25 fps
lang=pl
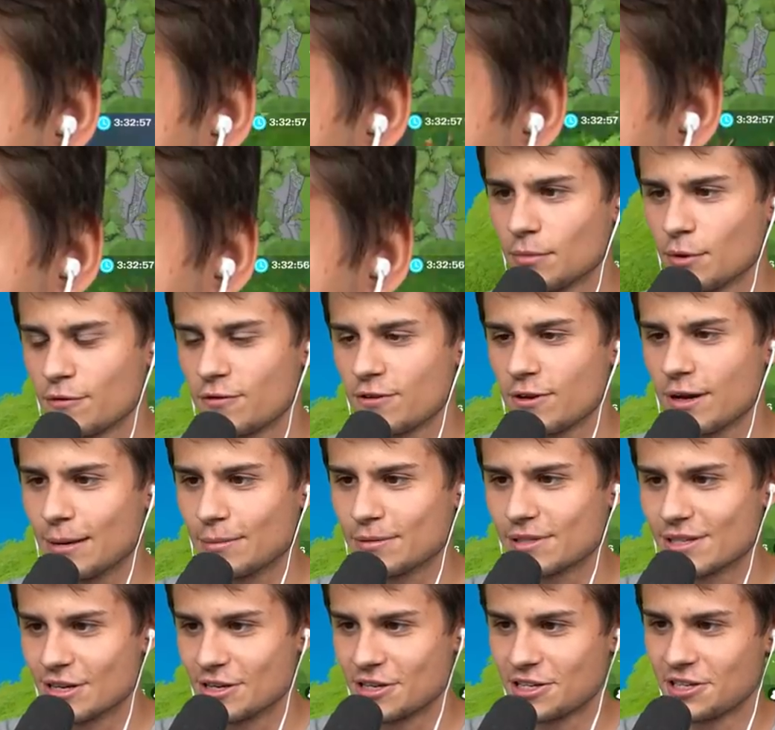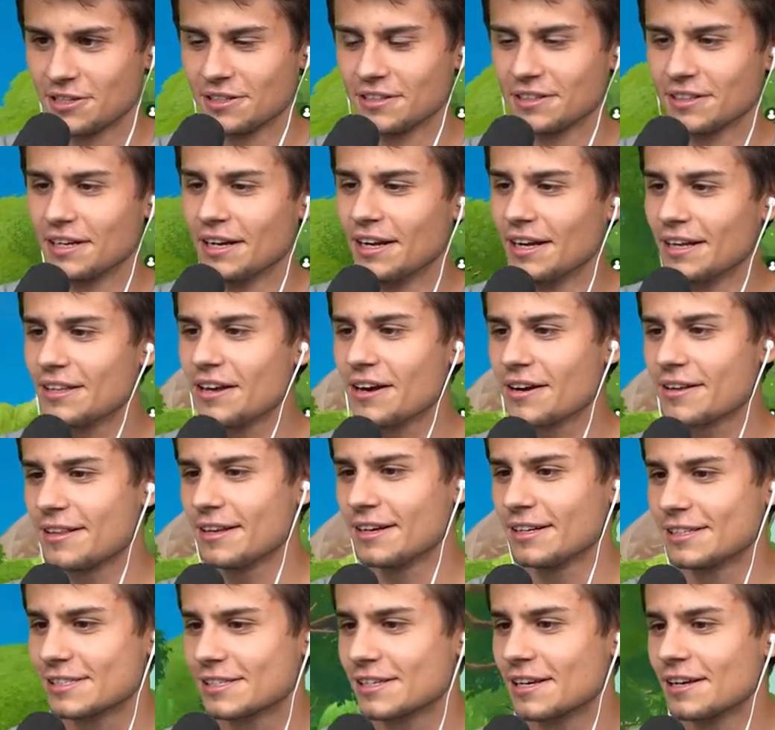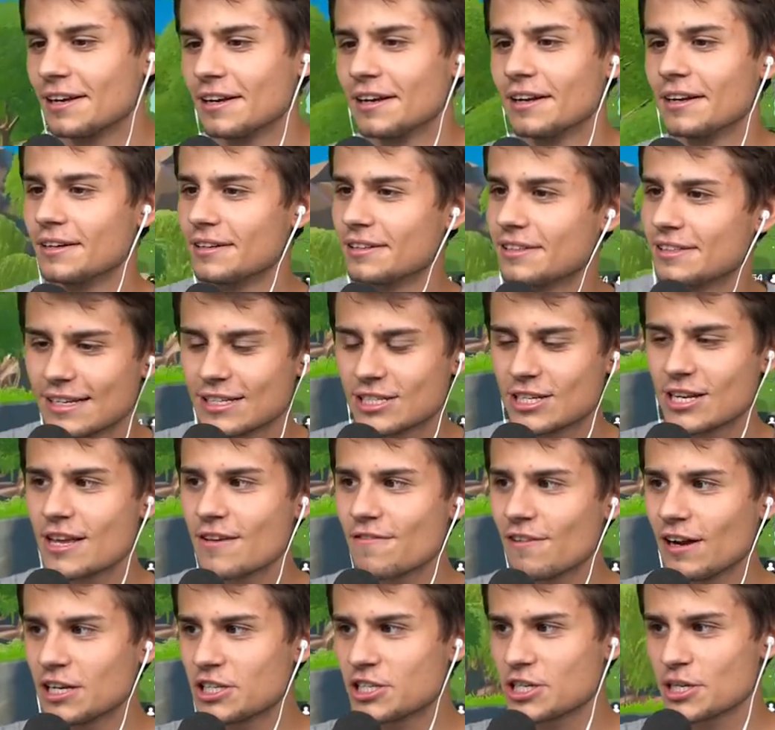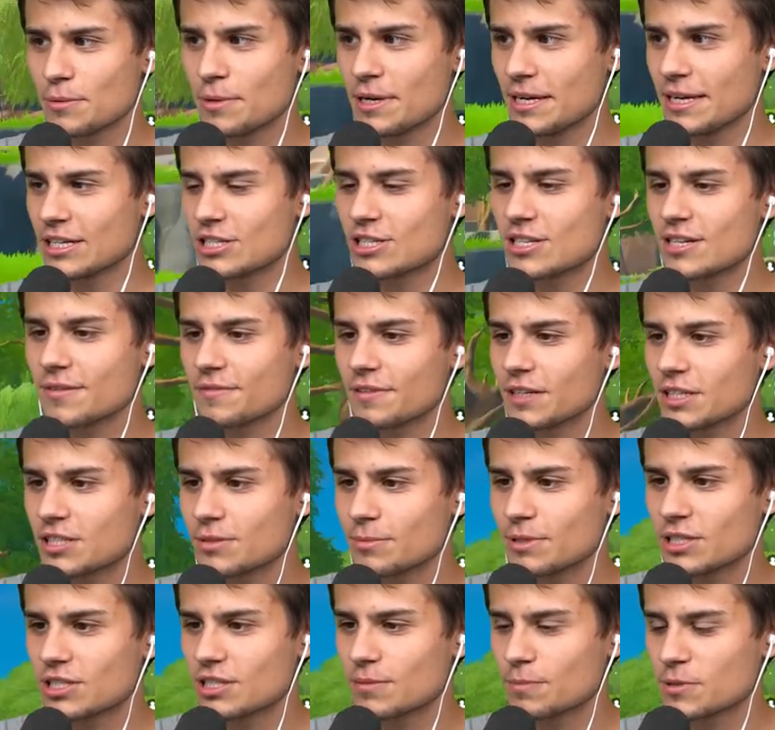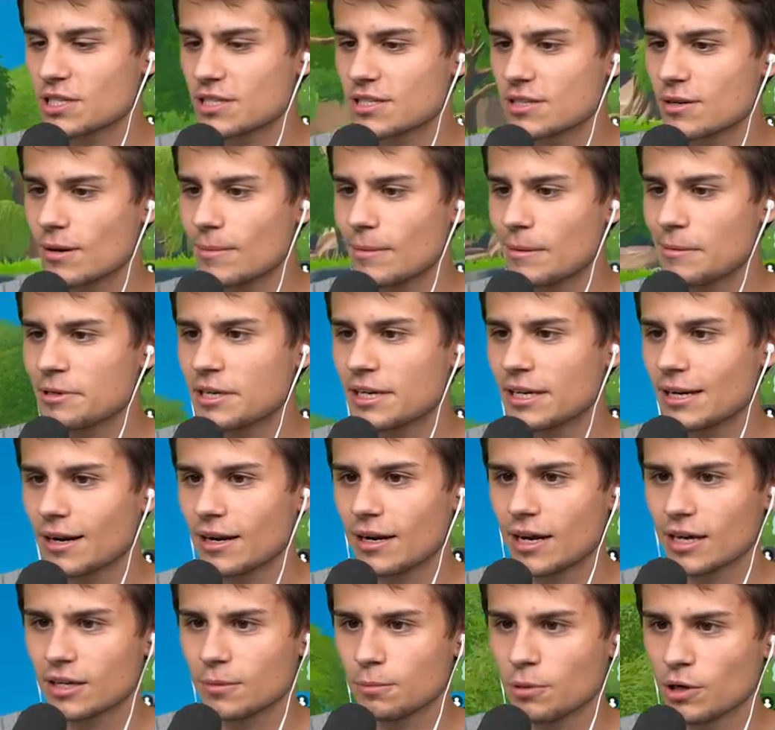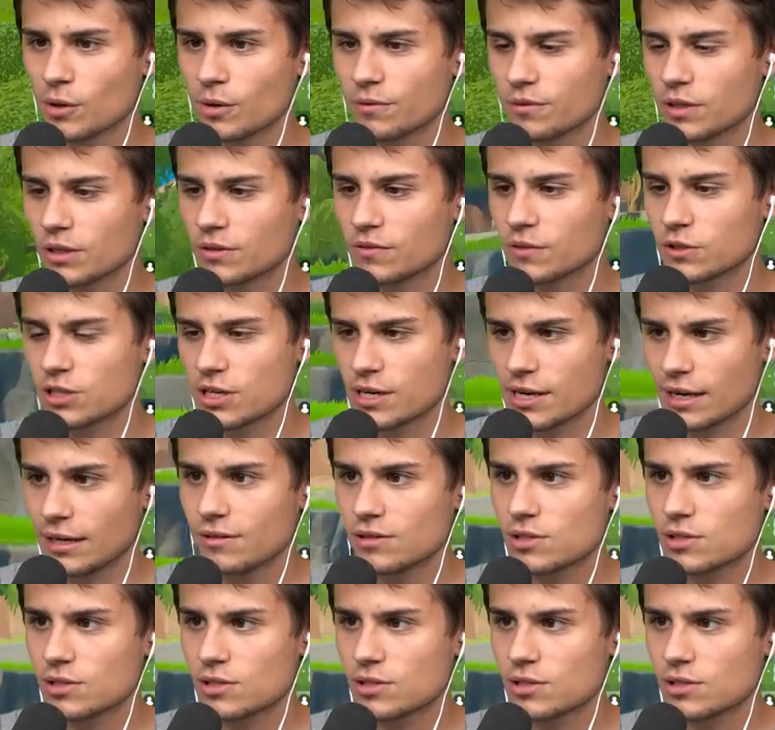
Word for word: Ej, mówiłem coś. Tak to jest. Jeszcze nie walczymy, jeszcze nie walczymy, jeszcze przed sobą mamy kilka laki bloków do otworzenia.